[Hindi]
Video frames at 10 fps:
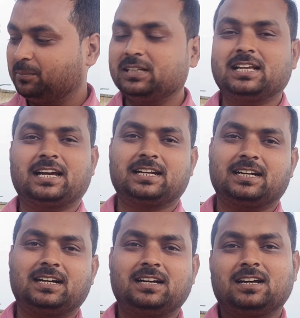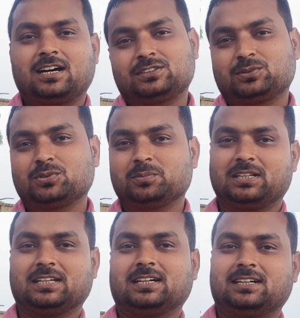मिल जाएगा और ज़रूर
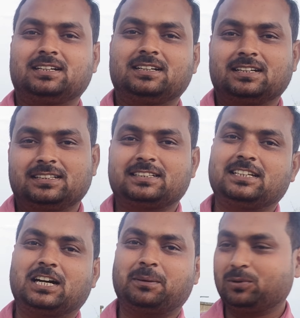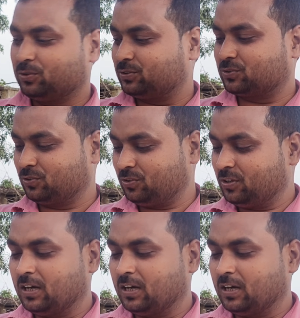मिलेगा देखिए हम लोग इसको